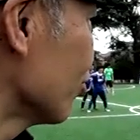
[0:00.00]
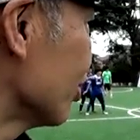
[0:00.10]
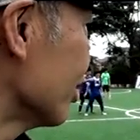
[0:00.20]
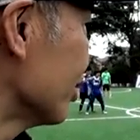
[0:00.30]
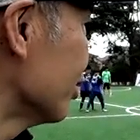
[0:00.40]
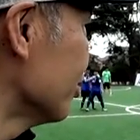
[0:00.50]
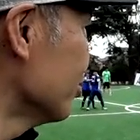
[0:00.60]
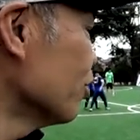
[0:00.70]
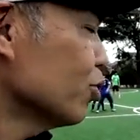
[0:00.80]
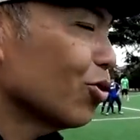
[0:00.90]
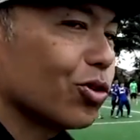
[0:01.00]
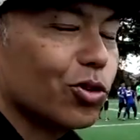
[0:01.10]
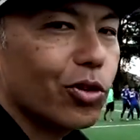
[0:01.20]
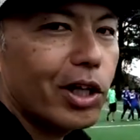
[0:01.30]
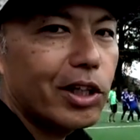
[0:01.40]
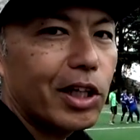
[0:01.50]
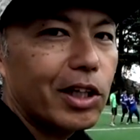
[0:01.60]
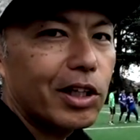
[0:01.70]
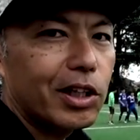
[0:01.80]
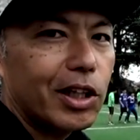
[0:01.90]
にちょっと衝撃的
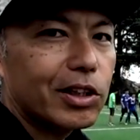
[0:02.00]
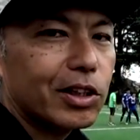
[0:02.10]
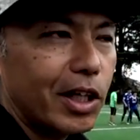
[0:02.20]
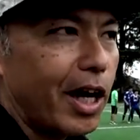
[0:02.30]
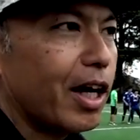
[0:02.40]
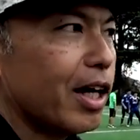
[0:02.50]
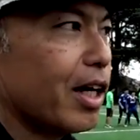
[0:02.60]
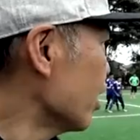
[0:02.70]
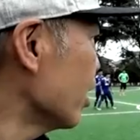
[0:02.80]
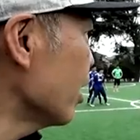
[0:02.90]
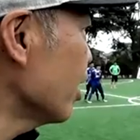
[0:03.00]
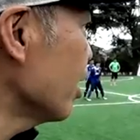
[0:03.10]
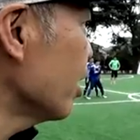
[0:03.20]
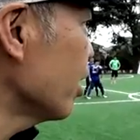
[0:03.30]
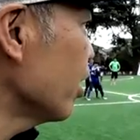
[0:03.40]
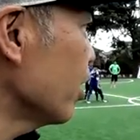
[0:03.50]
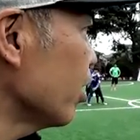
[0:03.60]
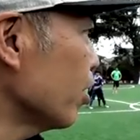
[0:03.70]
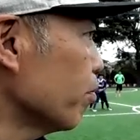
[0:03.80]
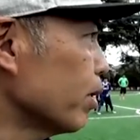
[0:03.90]
ですね、
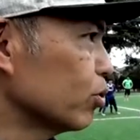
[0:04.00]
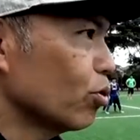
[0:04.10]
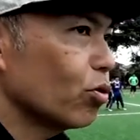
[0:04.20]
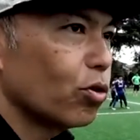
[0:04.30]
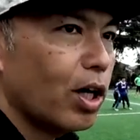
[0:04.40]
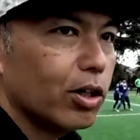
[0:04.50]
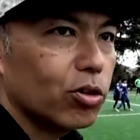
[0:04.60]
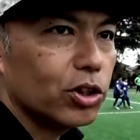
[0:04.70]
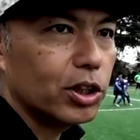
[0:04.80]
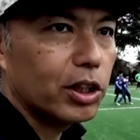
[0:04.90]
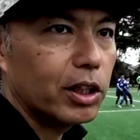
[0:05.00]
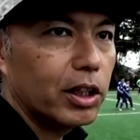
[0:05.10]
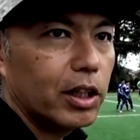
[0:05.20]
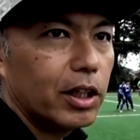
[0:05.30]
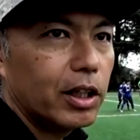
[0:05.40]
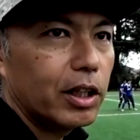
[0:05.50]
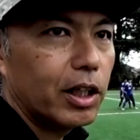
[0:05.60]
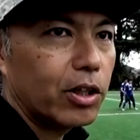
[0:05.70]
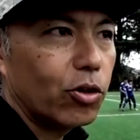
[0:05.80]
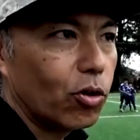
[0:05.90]
えまあ、そのこの半年、
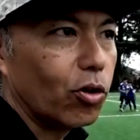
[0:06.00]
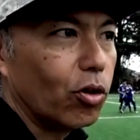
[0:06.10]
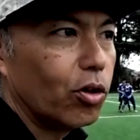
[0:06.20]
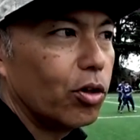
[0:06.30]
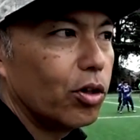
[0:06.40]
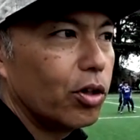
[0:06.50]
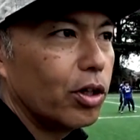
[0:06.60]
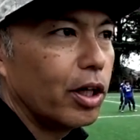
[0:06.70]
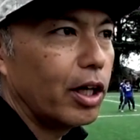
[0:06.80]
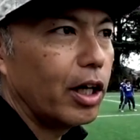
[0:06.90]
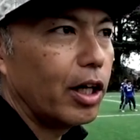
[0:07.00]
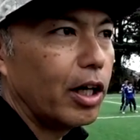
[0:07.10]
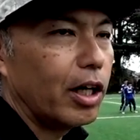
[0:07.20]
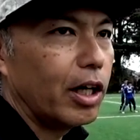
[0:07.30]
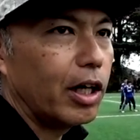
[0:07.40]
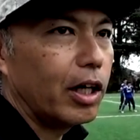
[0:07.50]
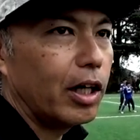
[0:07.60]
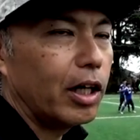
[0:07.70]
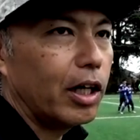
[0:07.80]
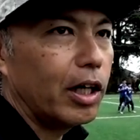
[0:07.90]
え今日、
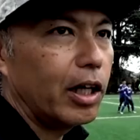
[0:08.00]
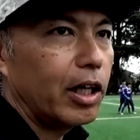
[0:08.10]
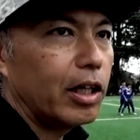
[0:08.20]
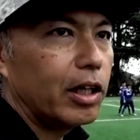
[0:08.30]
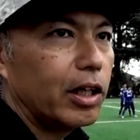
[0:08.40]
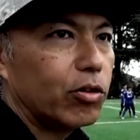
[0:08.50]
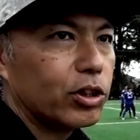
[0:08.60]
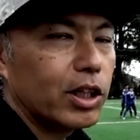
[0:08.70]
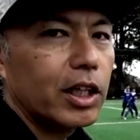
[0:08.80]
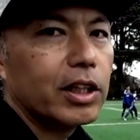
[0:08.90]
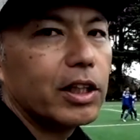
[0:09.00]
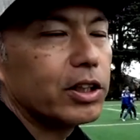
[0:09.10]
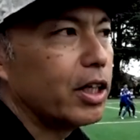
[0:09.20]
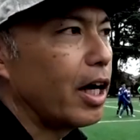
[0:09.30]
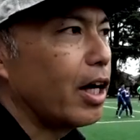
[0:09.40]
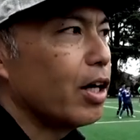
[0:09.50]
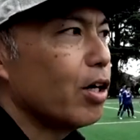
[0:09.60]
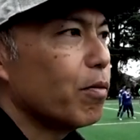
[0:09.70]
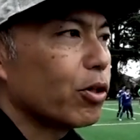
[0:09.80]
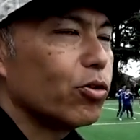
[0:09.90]
えの時間でですね、
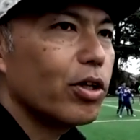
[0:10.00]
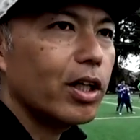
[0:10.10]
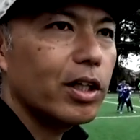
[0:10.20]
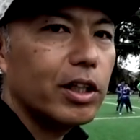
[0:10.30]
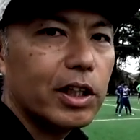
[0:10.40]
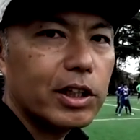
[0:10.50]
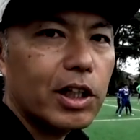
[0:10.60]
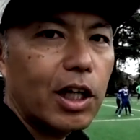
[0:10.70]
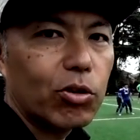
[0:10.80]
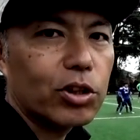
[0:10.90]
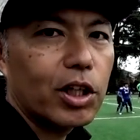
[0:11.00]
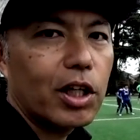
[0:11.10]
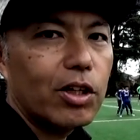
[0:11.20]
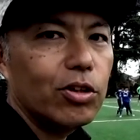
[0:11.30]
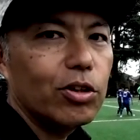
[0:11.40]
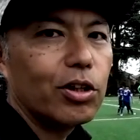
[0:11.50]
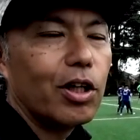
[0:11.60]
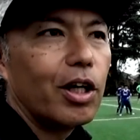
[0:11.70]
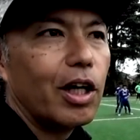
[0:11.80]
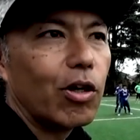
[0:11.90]
まあ、急激に力をつけている、
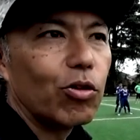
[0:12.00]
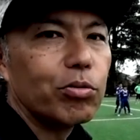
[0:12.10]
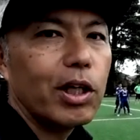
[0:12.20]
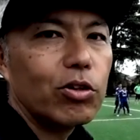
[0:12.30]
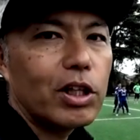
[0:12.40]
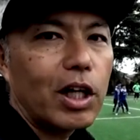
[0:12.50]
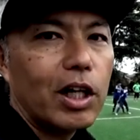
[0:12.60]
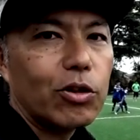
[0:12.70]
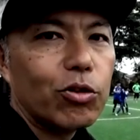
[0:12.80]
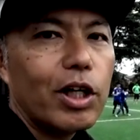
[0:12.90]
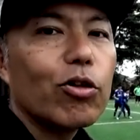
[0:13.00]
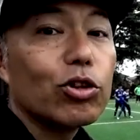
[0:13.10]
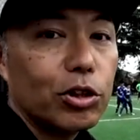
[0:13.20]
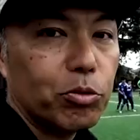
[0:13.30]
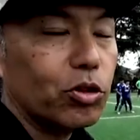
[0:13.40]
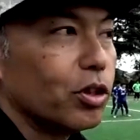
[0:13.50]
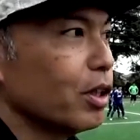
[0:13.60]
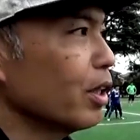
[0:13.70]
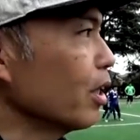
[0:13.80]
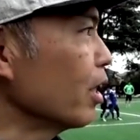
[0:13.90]
えこのブラインドサッカー日本代表チーム、
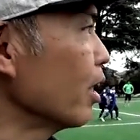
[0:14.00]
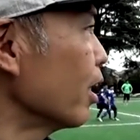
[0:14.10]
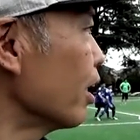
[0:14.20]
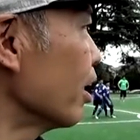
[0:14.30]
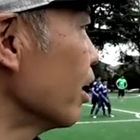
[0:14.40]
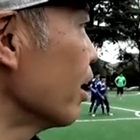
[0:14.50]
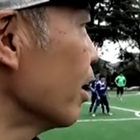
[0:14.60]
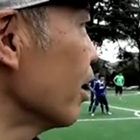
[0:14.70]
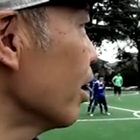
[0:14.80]
えー